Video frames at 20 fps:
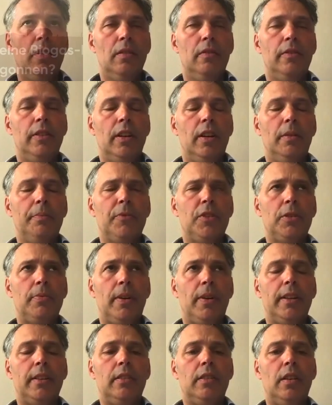Wir haben
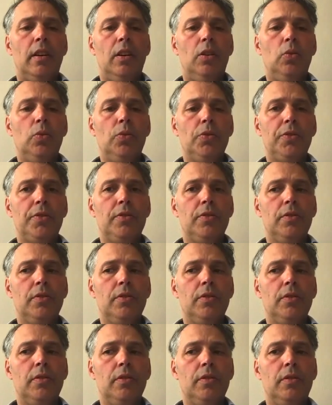
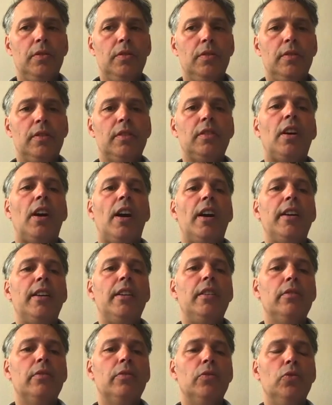
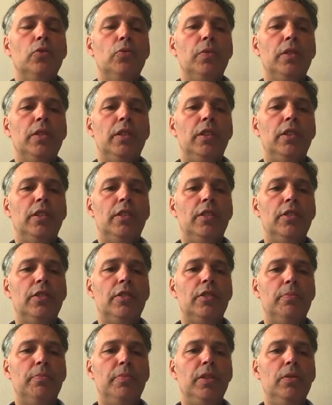2003 über die
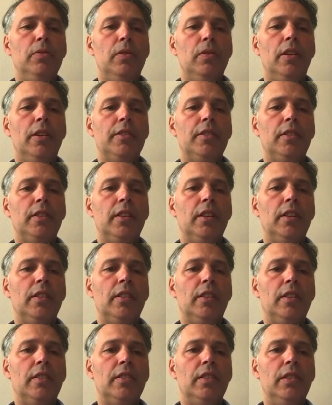Geschichte Biogas
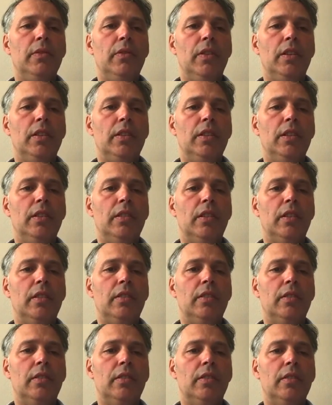regenerative Energien
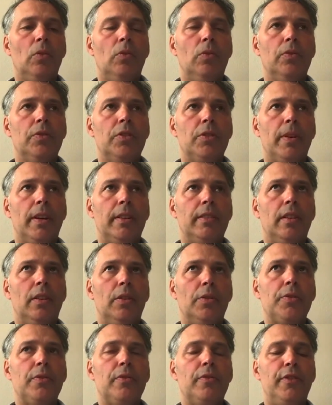nachgedacht. Und
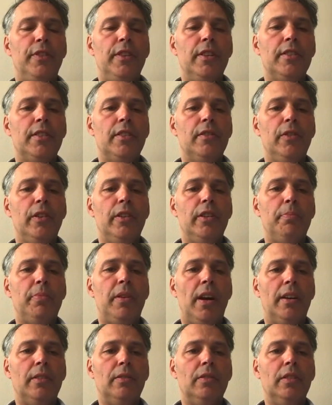2004 sind wir in die
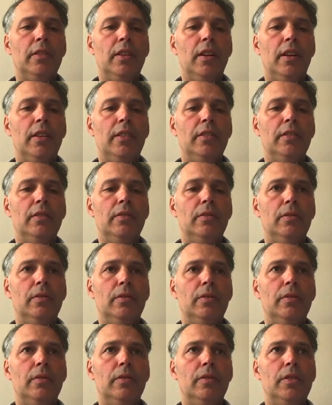Planung gegangen
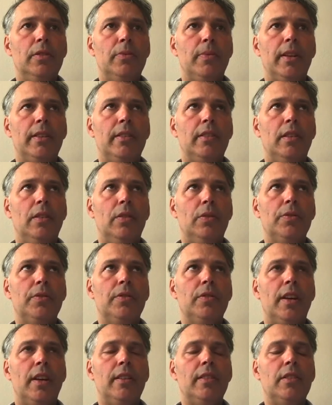und
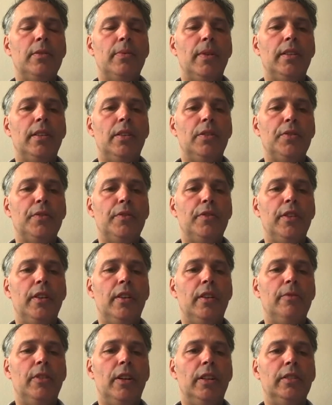2000, Ende 2004
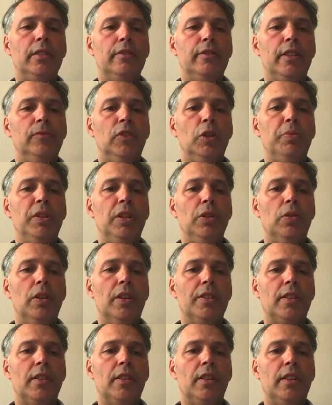haben wir angefangen, eine
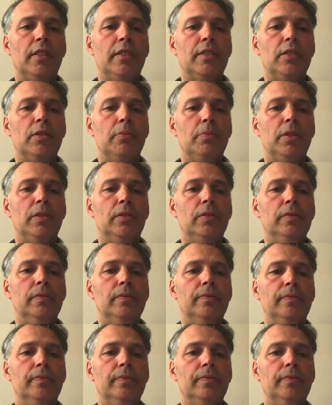Biogasanlage zu bauen.